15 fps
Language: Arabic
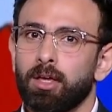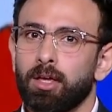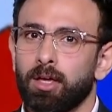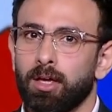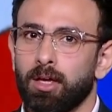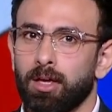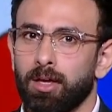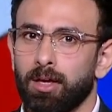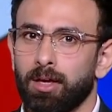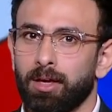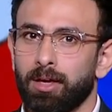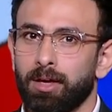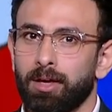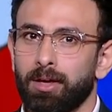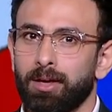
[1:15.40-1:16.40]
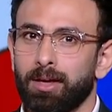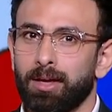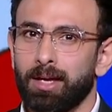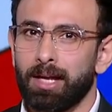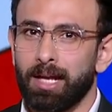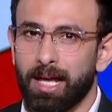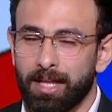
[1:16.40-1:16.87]
آه
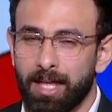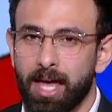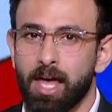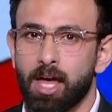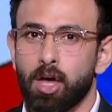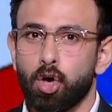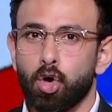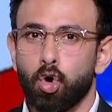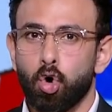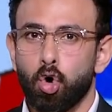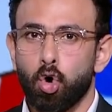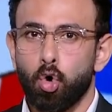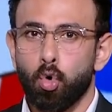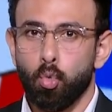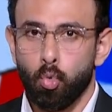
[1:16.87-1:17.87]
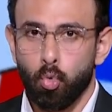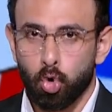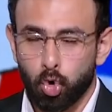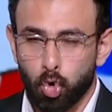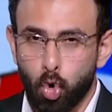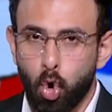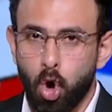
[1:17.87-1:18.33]
الاداء
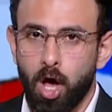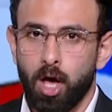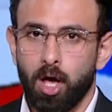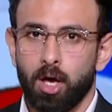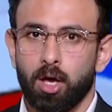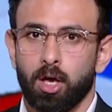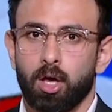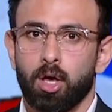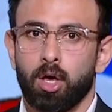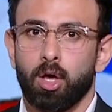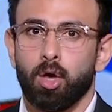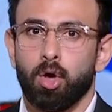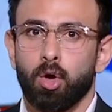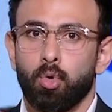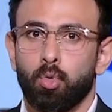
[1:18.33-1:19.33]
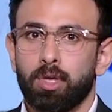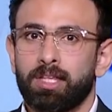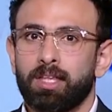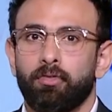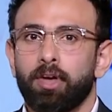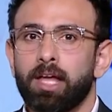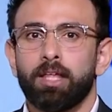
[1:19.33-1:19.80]
والروح
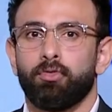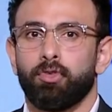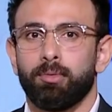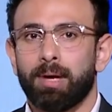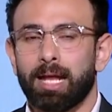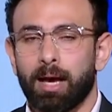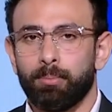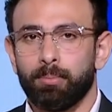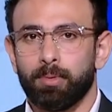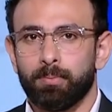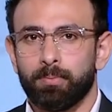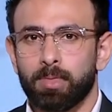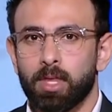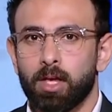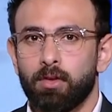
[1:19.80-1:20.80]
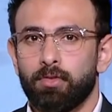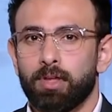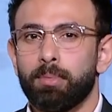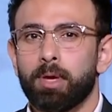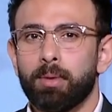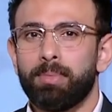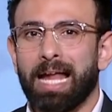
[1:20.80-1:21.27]
والتفاني في الملعب فدي
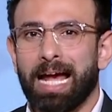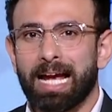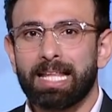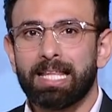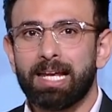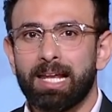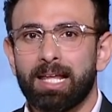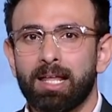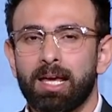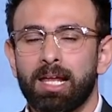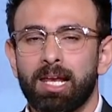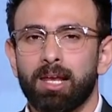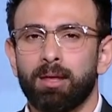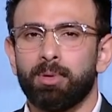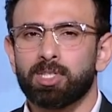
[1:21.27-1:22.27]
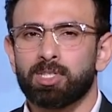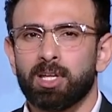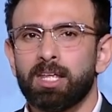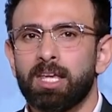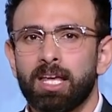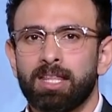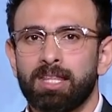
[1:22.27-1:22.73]
يمكن من الحاجات اللي انا اللي
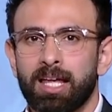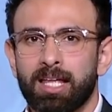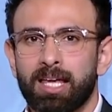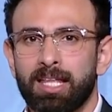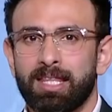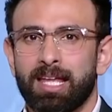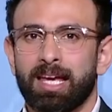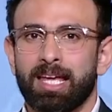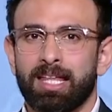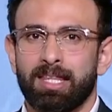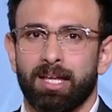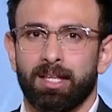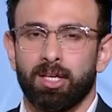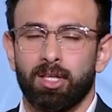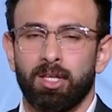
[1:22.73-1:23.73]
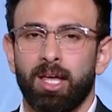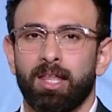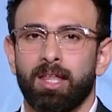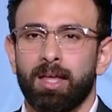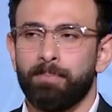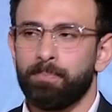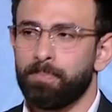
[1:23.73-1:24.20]
بسطاني جدا جدا جدا ان احنا